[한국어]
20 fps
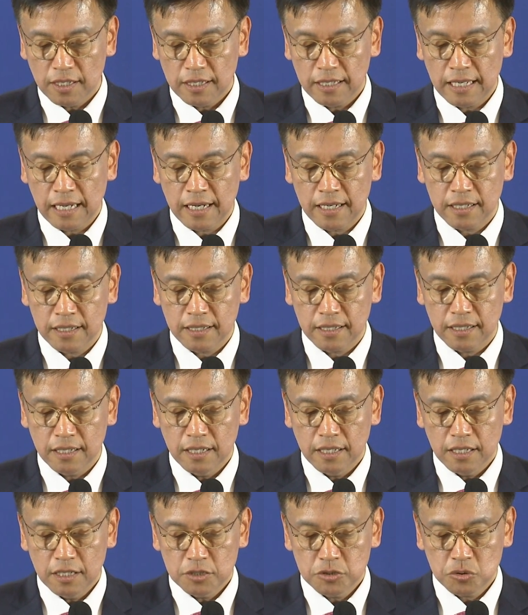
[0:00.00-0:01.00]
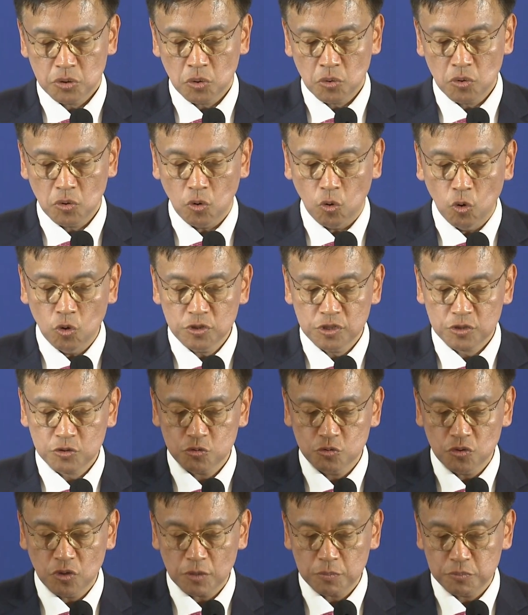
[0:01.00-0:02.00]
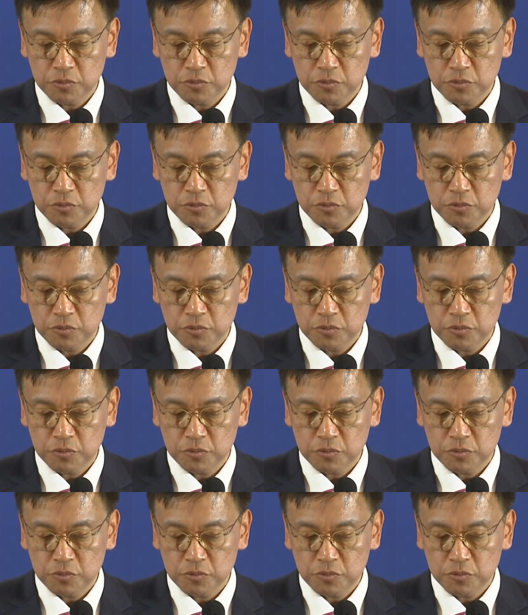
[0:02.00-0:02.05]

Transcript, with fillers: 양총 59억